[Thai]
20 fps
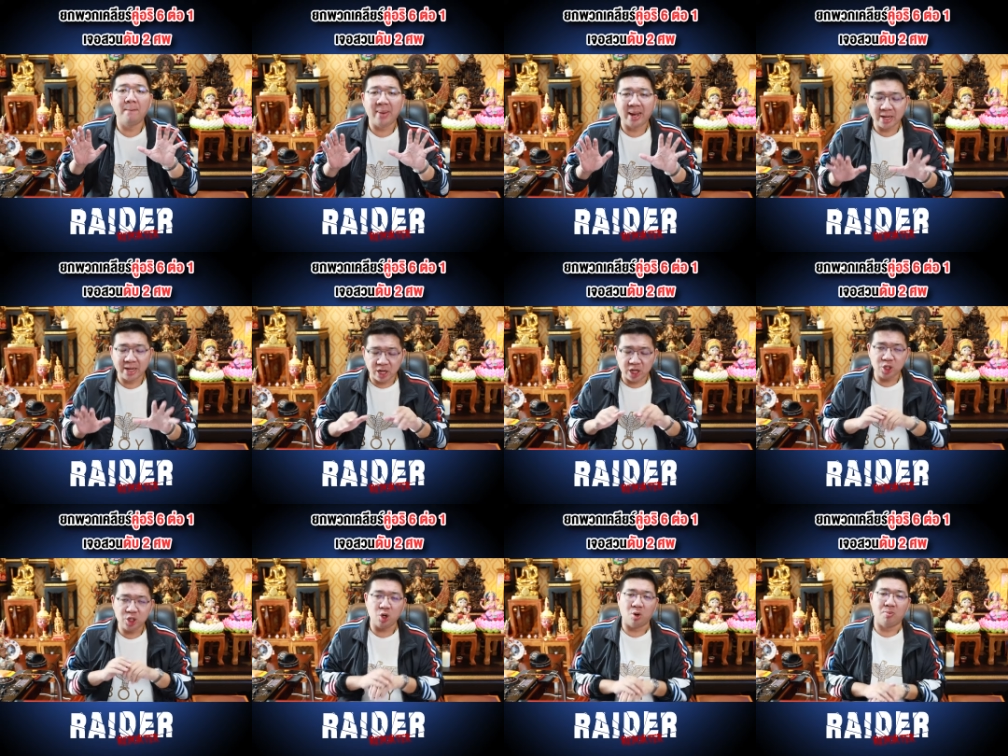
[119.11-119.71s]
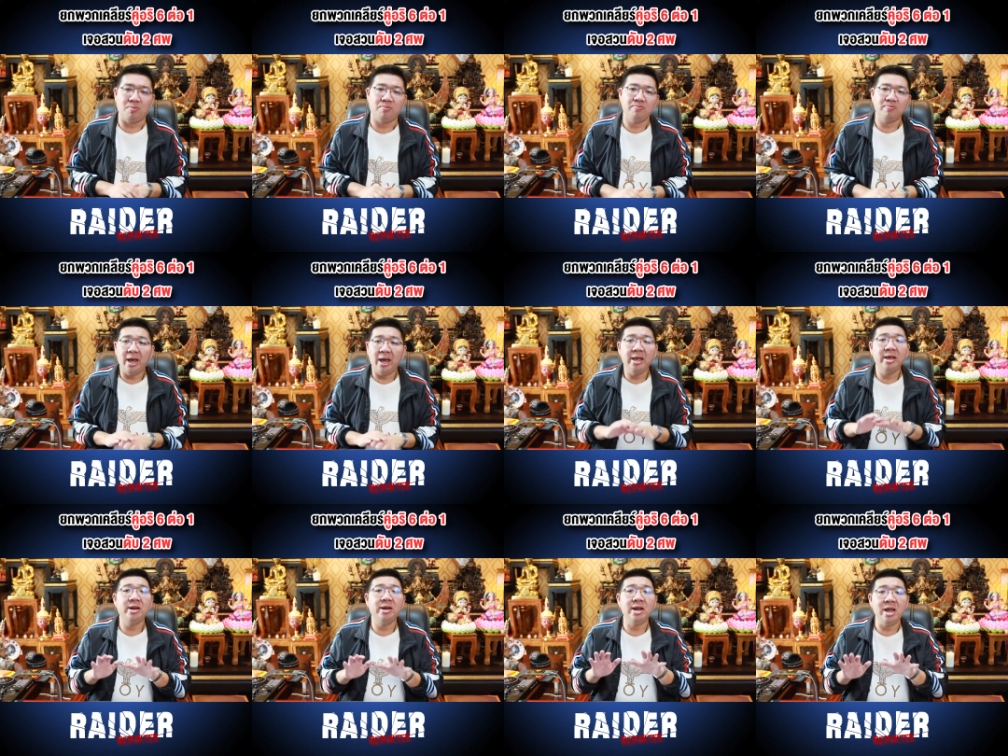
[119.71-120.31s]
มันก็จบ
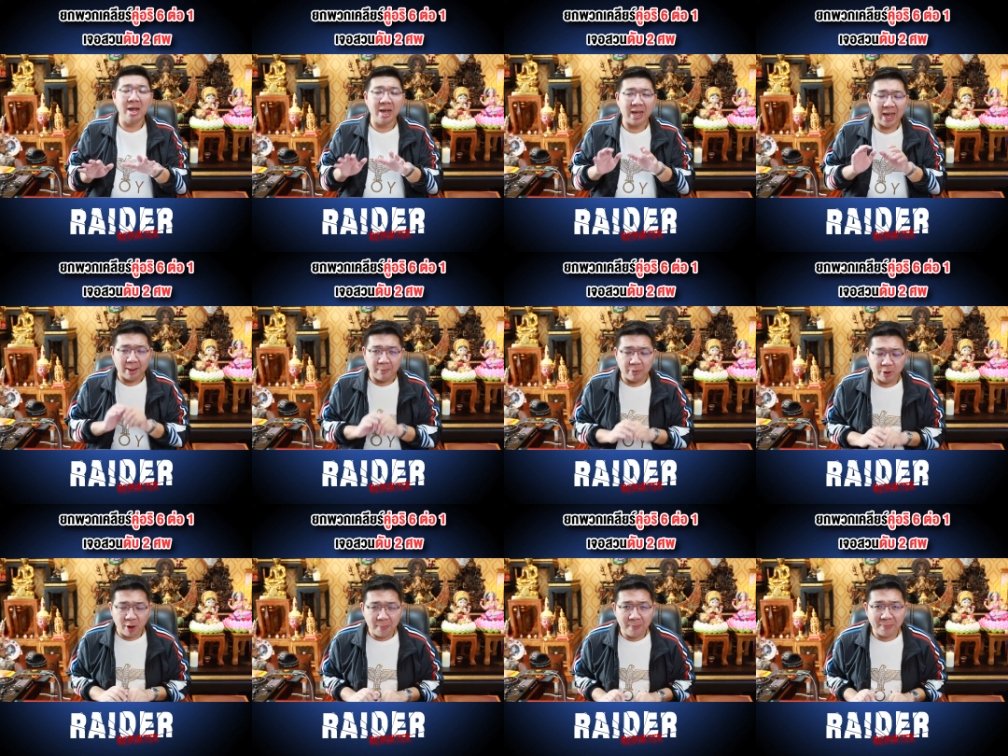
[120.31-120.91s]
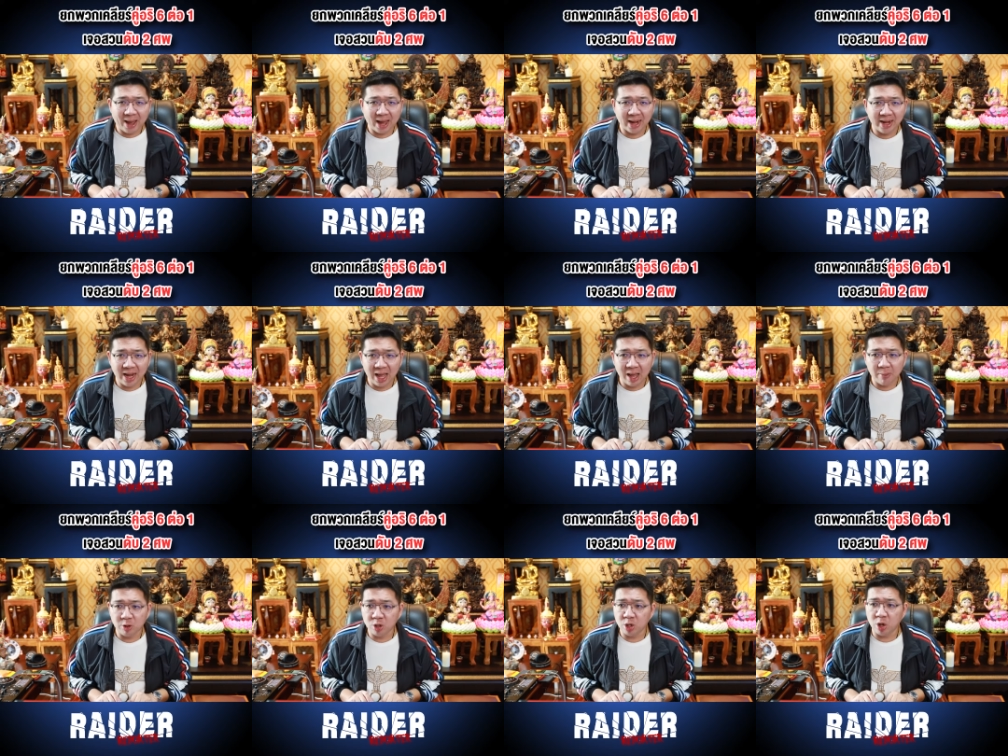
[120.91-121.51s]
ไอ้เรื่องขับรถปาดห
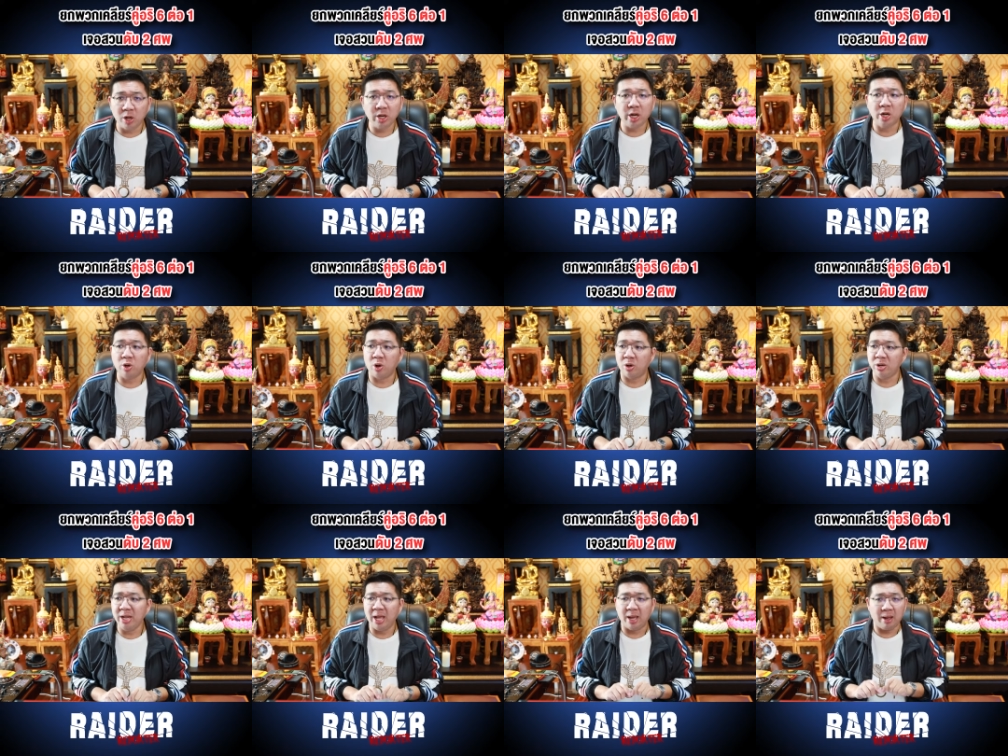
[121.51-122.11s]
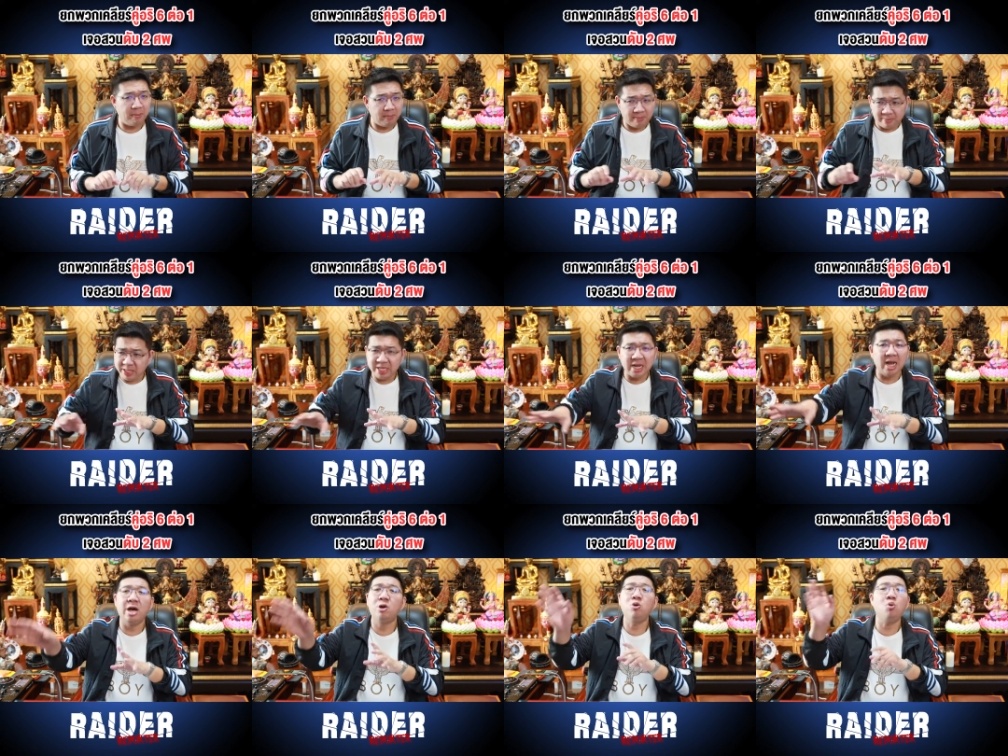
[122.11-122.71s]
น้าบนท้องถนนเนี่ยเจอ